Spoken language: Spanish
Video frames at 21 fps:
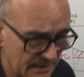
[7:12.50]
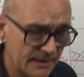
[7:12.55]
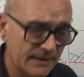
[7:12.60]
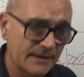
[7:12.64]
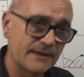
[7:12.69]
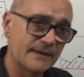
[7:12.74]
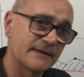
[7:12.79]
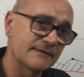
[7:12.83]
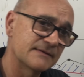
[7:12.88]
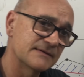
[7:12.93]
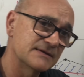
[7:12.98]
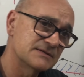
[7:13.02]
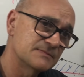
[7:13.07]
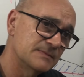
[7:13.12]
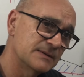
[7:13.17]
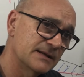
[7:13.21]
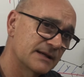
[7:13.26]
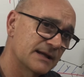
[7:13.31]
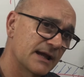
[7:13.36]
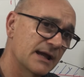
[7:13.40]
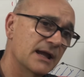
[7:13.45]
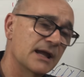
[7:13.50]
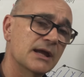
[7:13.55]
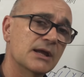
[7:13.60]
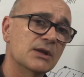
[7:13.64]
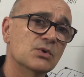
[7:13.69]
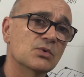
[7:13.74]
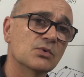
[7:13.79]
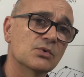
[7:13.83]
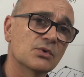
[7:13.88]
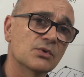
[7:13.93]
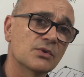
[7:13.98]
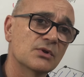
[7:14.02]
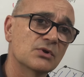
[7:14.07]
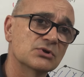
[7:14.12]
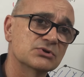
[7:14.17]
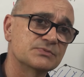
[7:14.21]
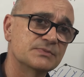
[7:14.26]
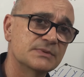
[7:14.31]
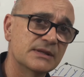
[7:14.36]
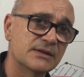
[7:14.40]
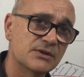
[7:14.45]
que ya te expliqué en uno de
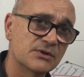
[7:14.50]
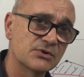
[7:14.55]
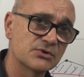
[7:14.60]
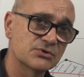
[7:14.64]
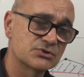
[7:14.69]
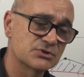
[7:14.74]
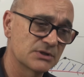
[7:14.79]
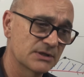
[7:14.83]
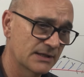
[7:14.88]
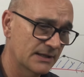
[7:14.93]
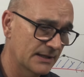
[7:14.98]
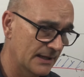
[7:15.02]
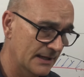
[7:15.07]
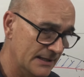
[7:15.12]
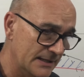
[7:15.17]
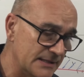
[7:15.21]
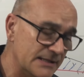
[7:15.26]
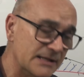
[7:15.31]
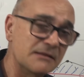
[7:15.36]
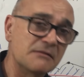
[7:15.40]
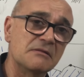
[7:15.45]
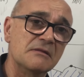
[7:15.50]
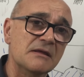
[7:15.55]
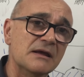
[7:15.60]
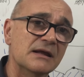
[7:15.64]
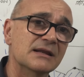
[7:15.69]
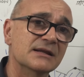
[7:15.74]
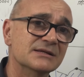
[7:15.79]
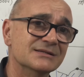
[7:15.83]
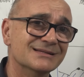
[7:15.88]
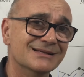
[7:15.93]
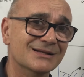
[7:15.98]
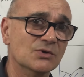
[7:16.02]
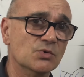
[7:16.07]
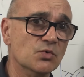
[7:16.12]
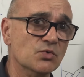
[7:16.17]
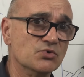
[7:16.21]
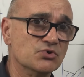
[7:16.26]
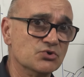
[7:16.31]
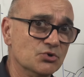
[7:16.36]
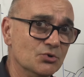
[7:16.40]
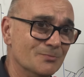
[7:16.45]
los vídeos eh, iniciales del
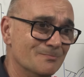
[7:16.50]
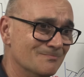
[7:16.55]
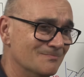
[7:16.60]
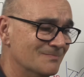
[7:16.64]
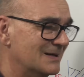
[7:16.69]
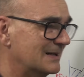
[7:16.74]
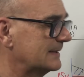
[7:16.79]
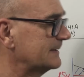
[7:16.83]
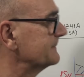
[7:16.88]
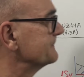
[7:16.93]
curso, ¿vale?